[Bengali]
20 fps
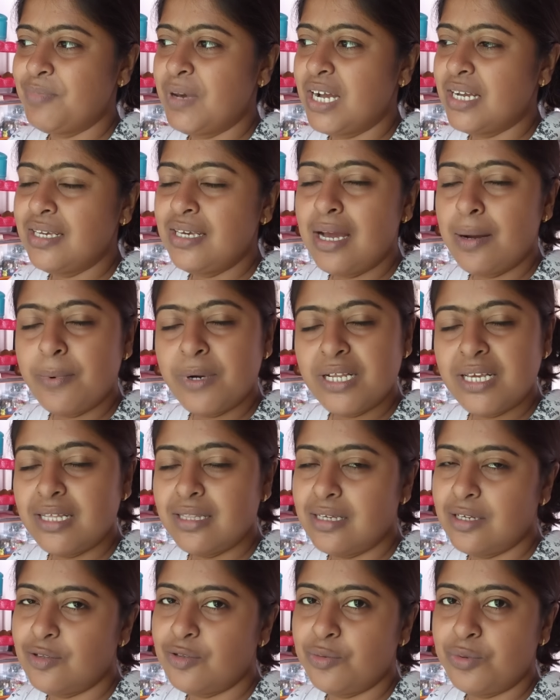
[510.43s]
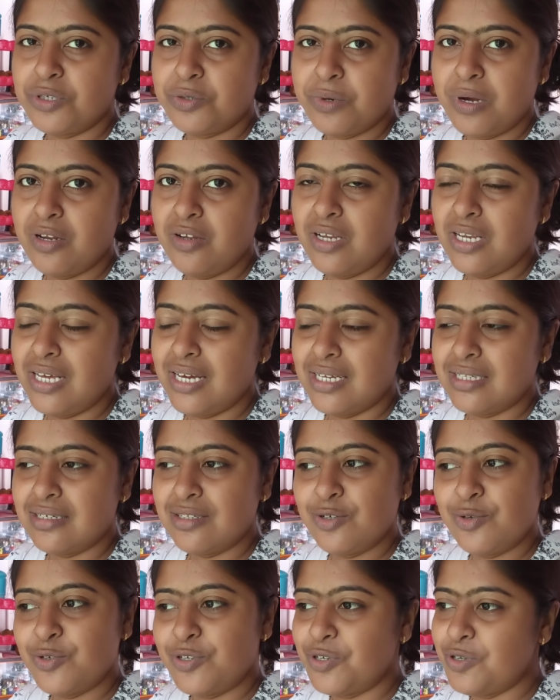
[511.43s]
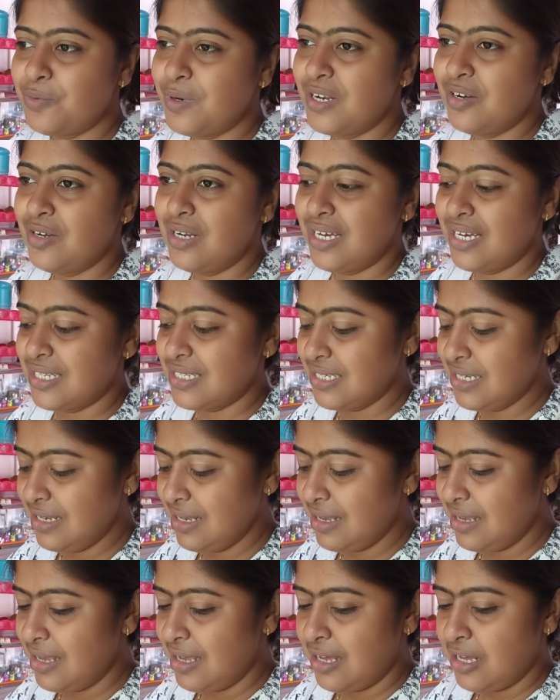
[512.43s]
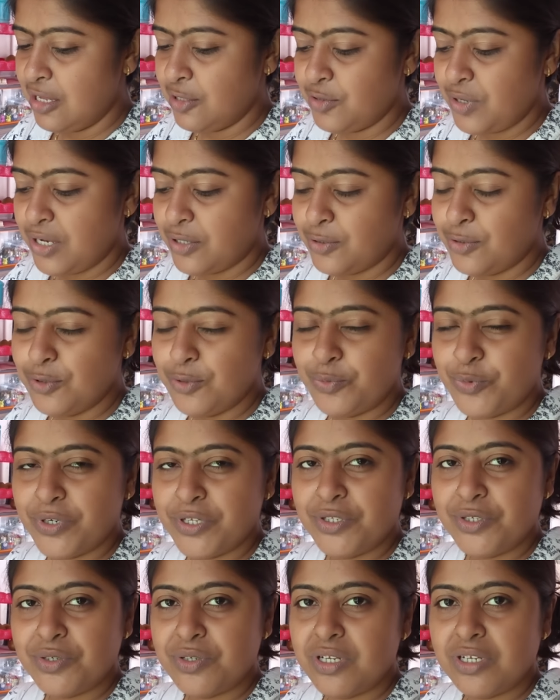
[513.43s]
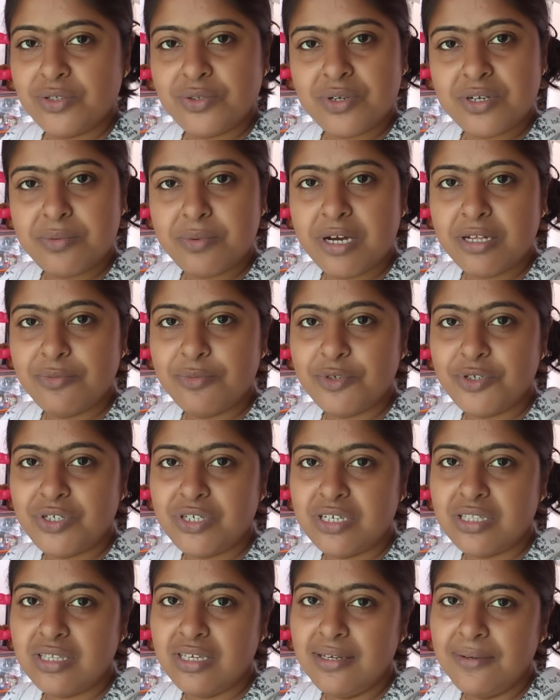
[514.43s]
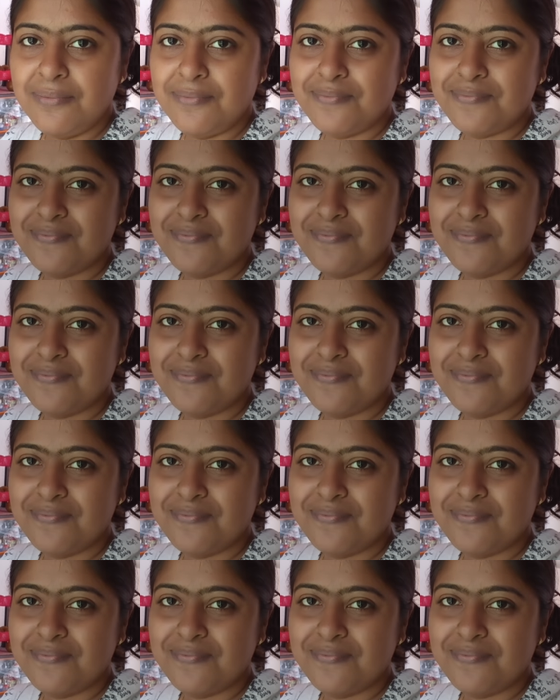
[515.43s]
বাকি আমার খেতে কিন্তু বেশ ভালোই লেগেছে ছোটিরও ভালো লেগেছে তো এখন দুপুরের জন্য একটুখানি ভাত বসিয়ে দিই